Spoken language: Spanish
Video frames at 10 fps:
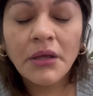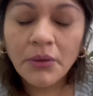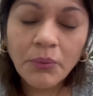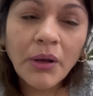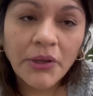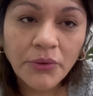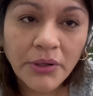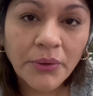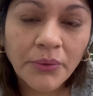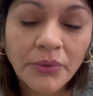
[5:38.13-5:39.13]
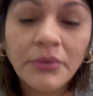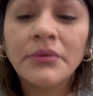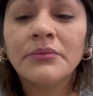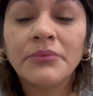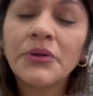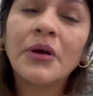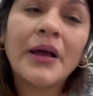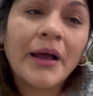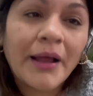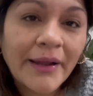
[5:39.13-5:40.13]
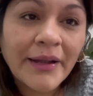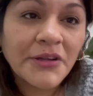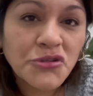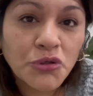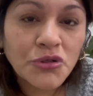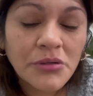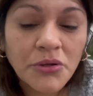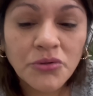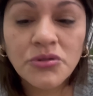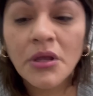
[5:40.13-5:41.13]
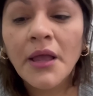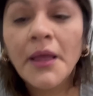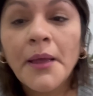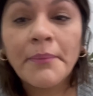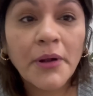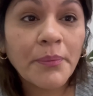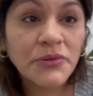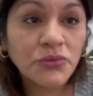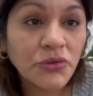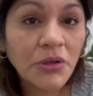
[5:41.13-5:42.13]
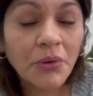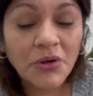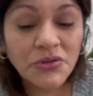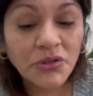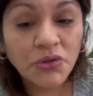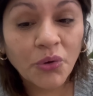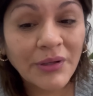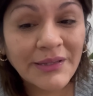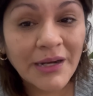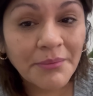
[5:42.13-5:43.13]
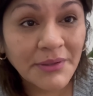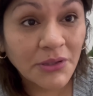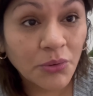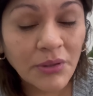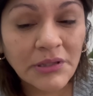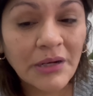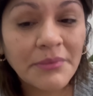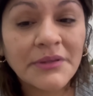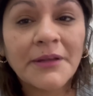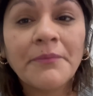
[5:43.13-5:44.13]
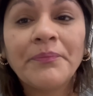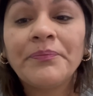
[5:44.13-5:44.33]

un año creo yo, bueno, ahí le han dicho dos años, pero pues uno ya conoce todo el trámite, todo el trámite,